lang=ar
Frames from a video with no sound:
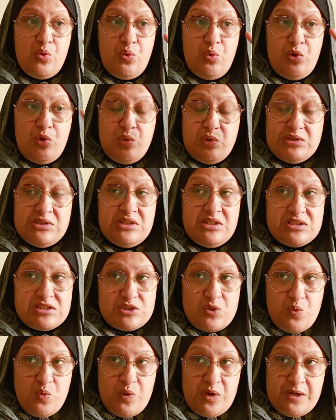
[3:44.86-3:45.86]
والولد اللي
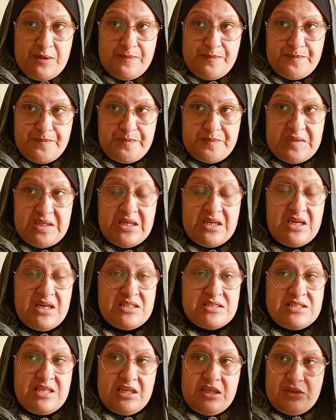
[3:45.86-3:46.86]
صور راه
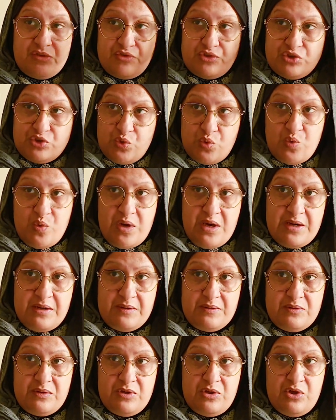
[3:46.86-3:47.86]
ساكن في الدوار
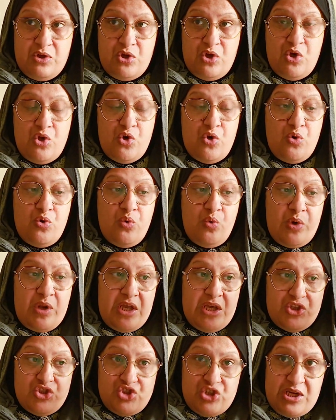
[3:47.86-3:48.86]

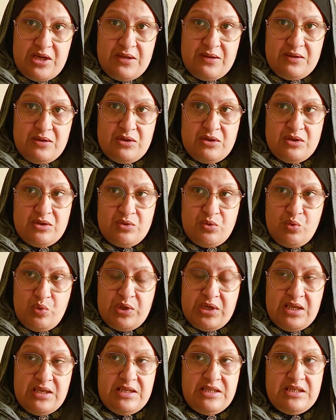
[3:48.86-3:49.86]
وراه جا
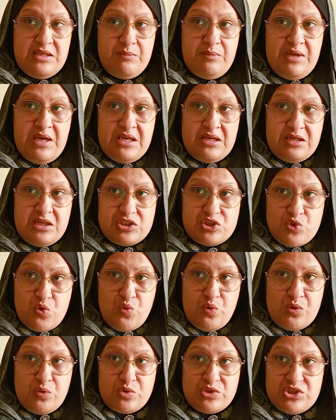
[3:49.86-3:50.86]
وقال لنا بان
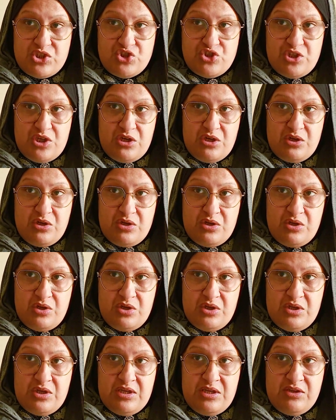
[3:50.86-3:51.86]
صور وسجل
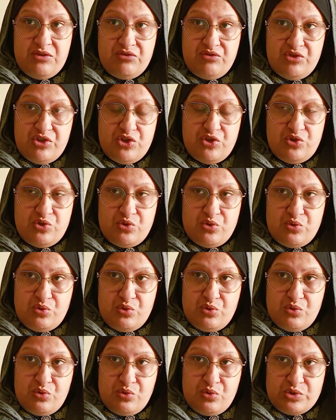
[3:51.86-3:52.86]
فيديو
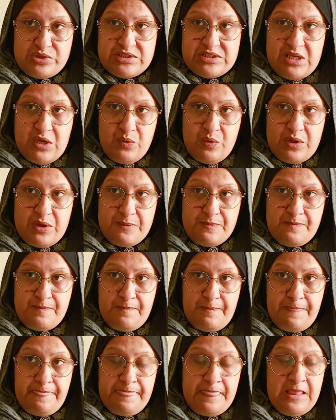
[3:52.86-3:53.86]
وتصاور
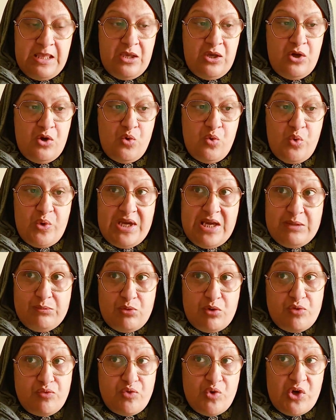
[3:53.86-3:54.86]
وكان
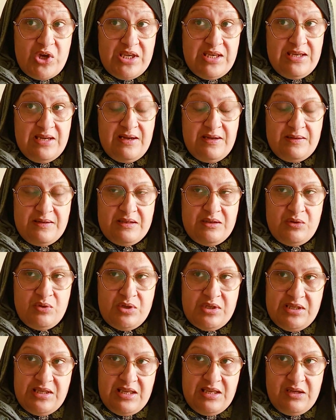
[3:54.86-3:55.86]
مول الفوقيه
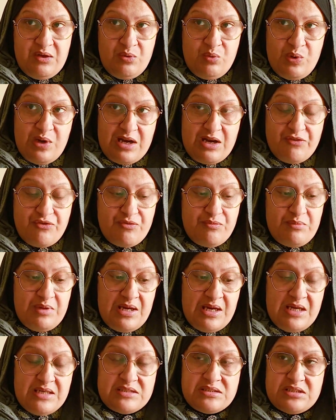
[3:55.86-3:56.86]
واقف
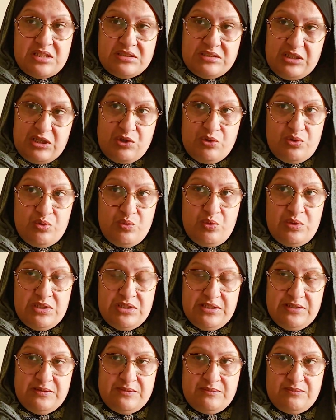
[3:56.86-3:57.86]
مع صديق
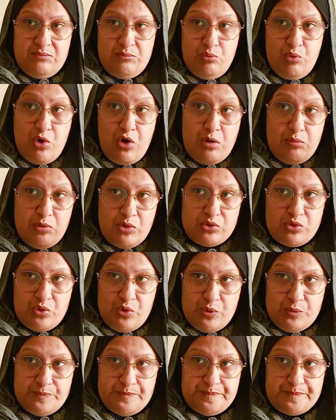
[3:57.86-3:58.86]
ولدي مول
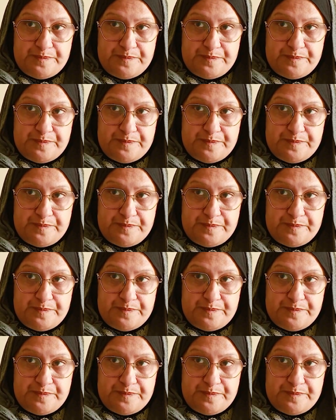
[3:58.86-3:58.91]
الموتور